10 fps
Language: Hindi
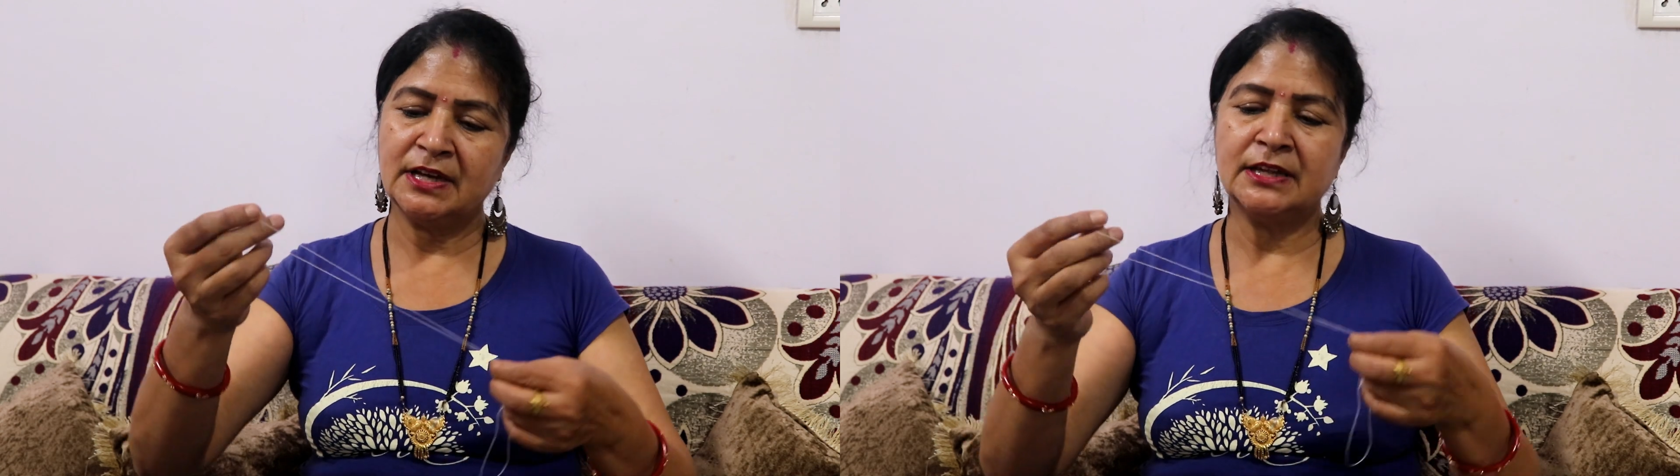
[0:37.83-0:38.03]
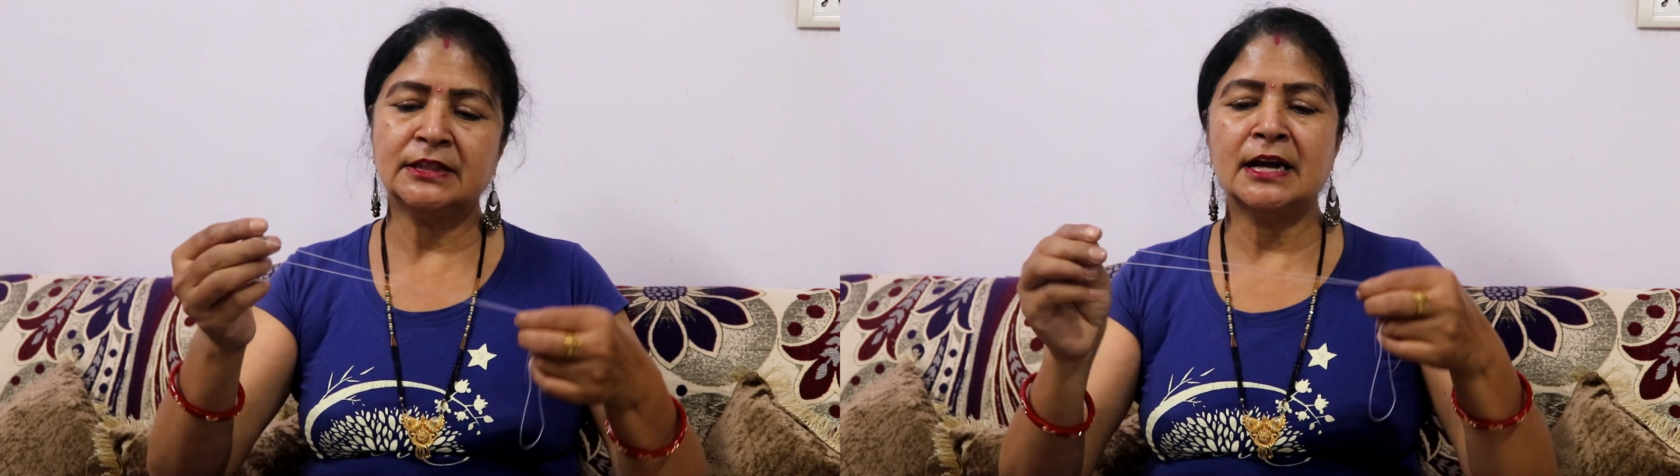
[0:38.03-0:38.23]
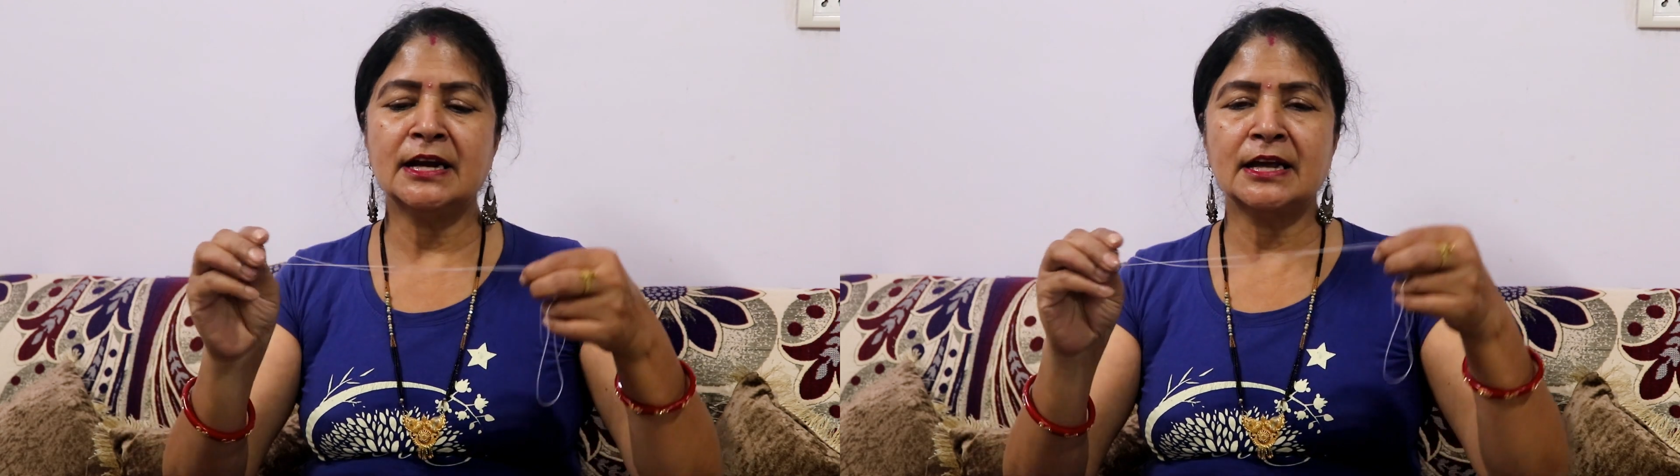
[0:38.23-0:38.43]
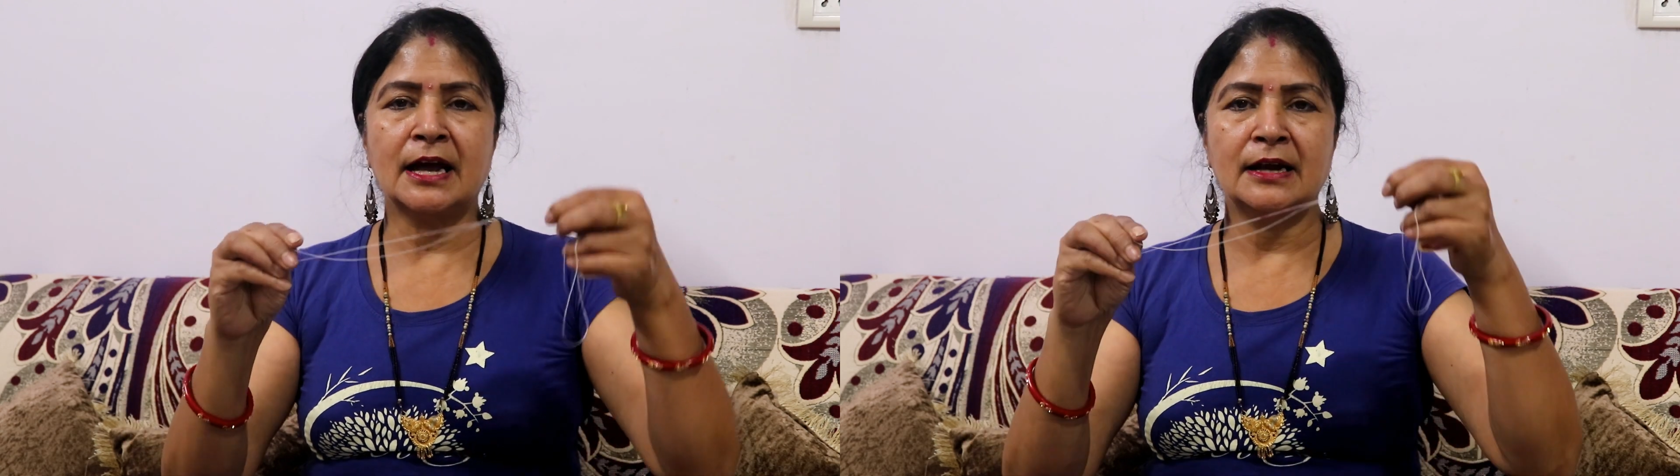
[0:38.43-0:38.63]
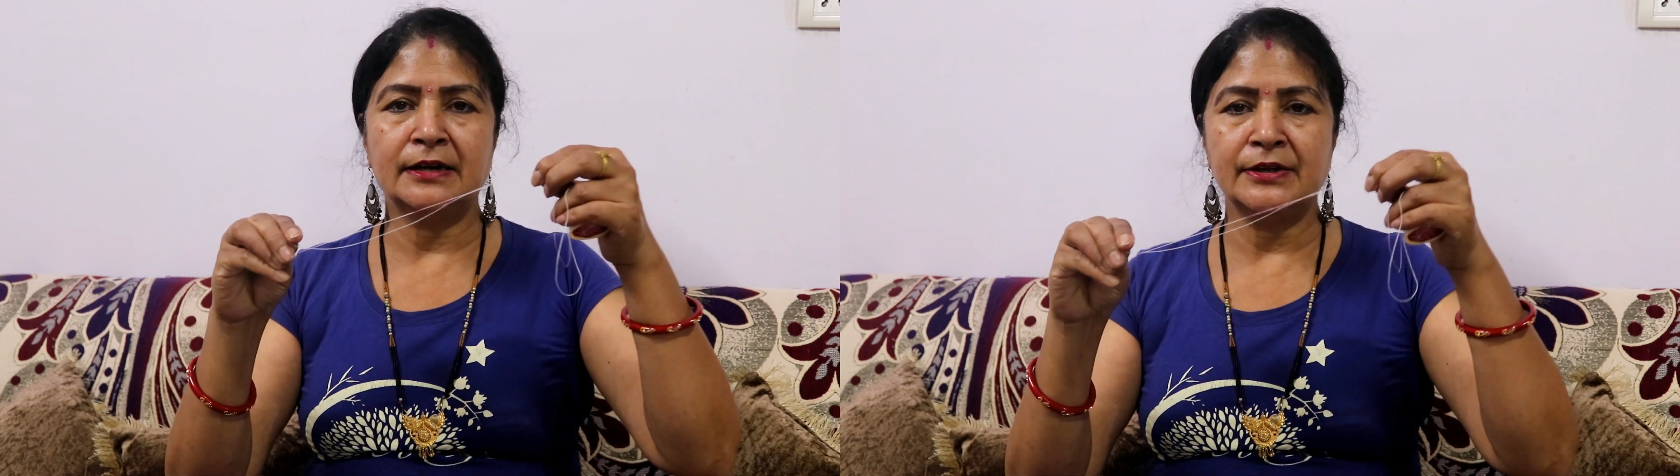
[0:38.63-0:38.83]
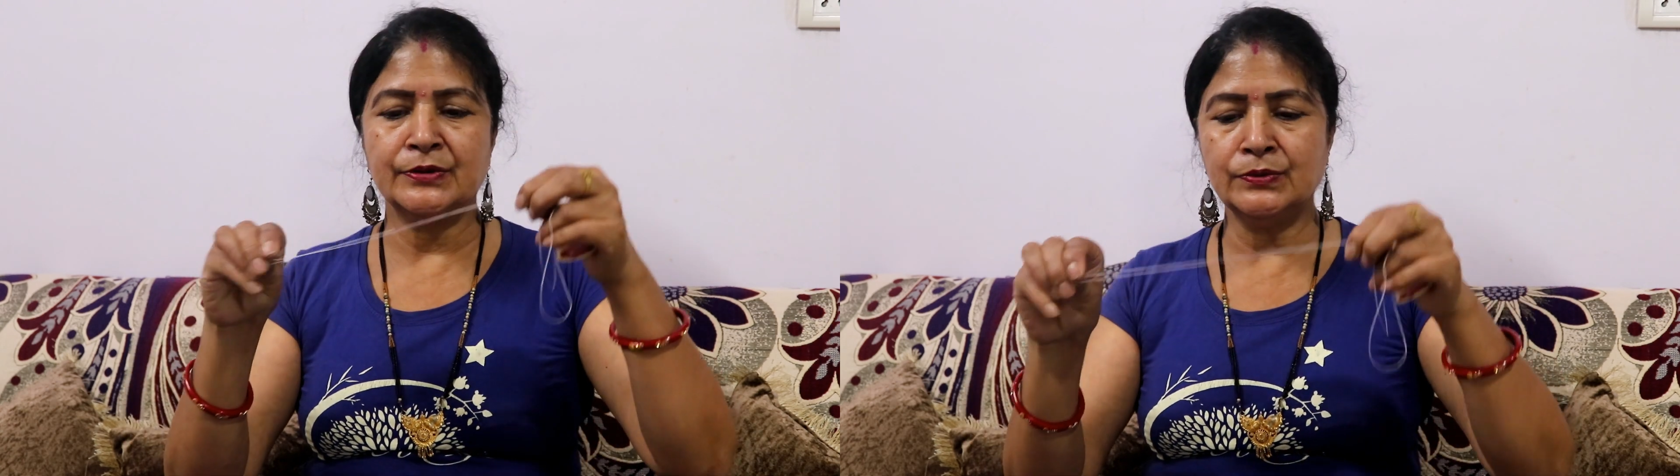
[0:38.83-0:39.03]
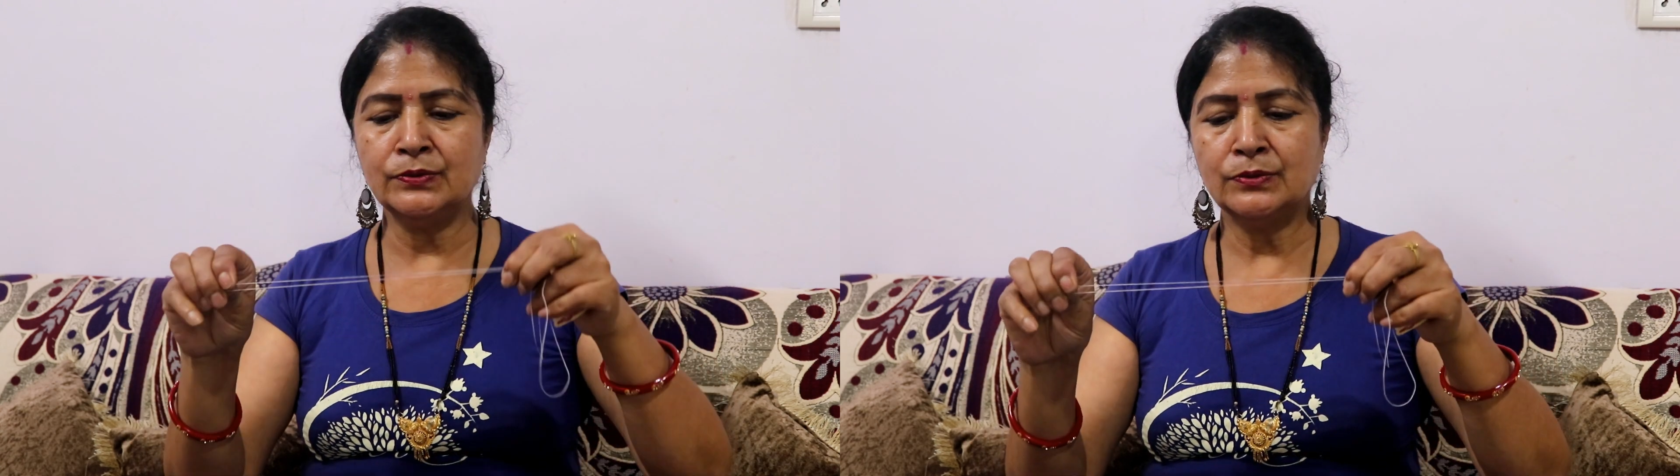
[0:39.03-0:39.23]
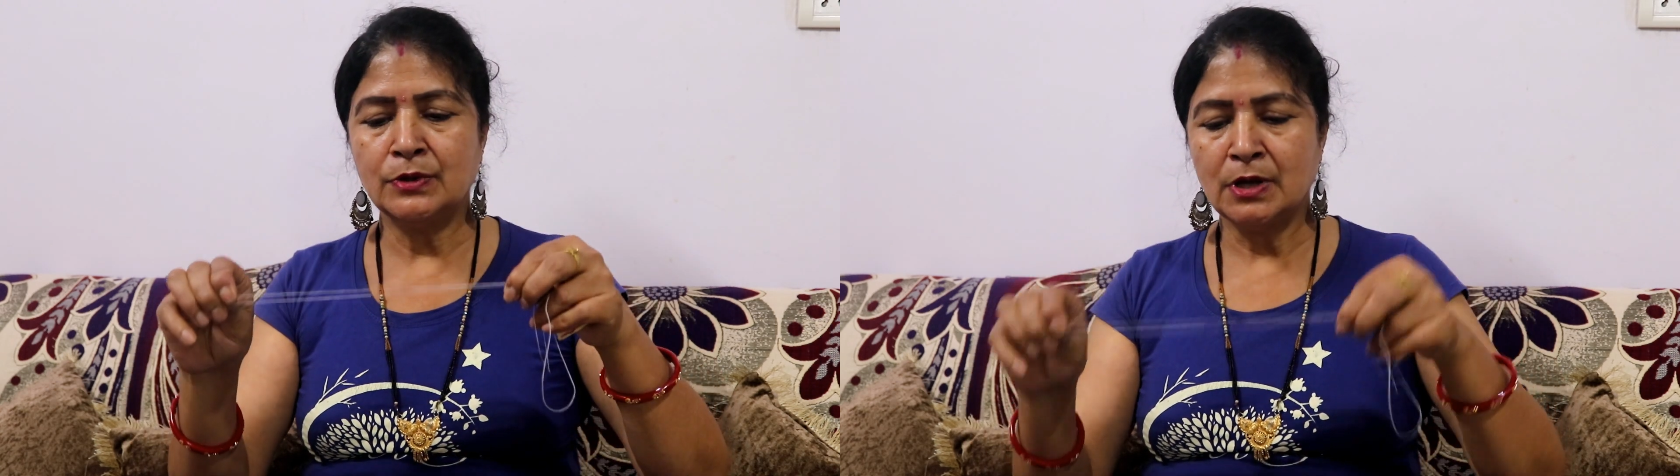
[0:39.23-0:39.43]
इतना निकाल रही
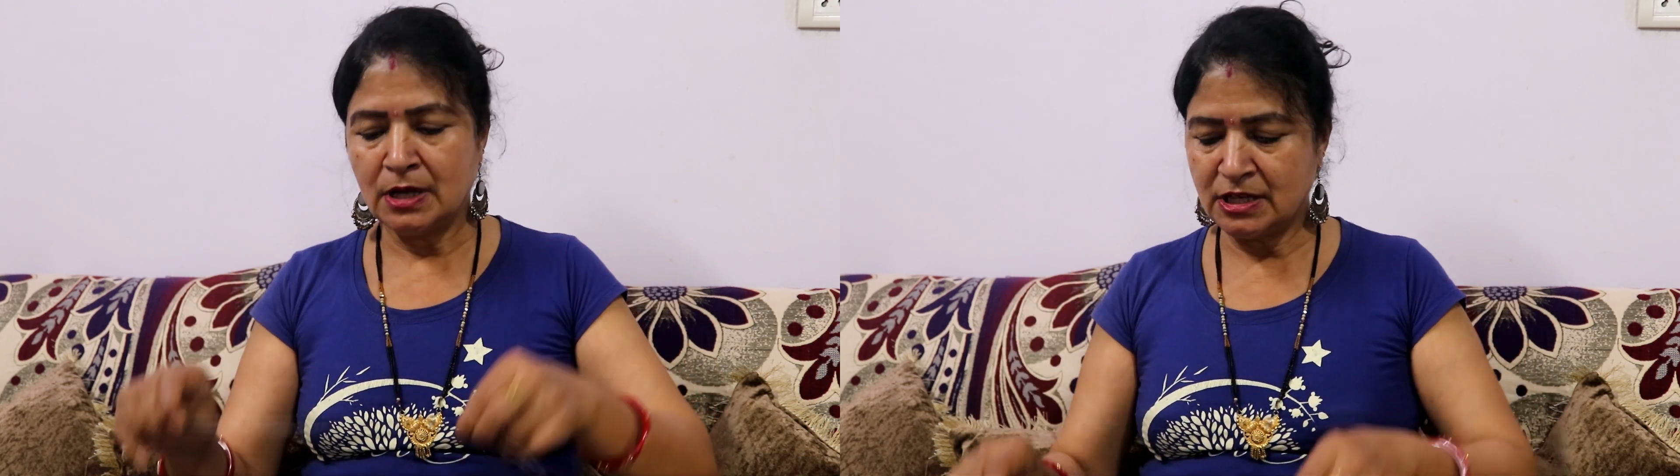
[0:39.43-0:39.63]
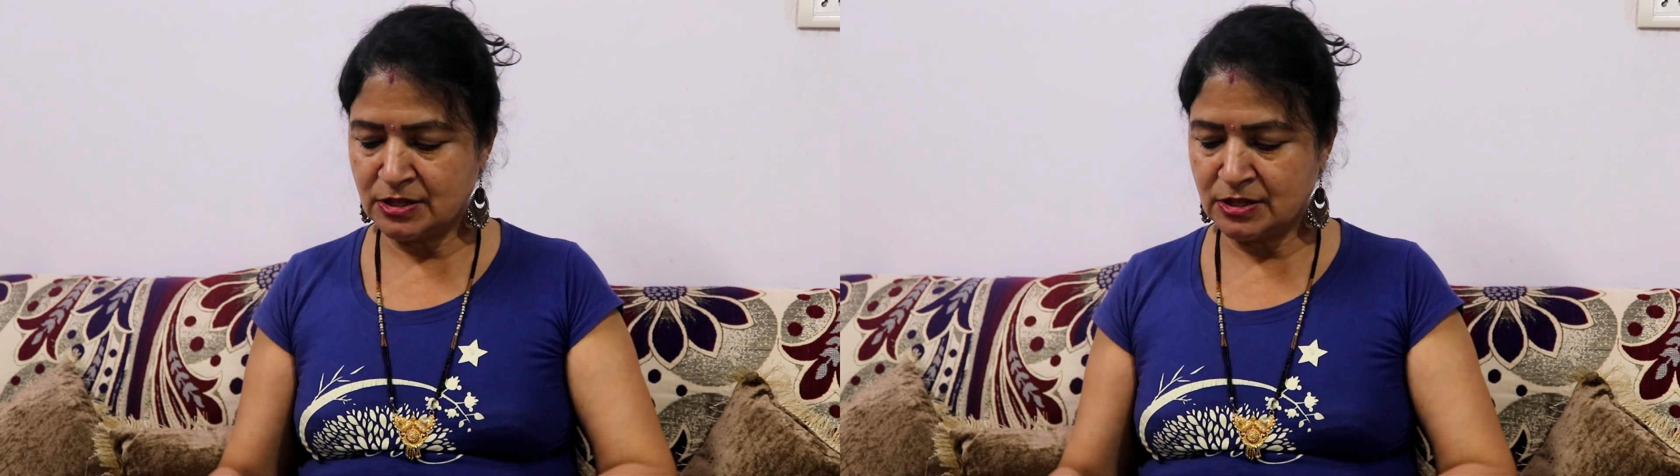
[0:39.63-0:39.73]
हूँ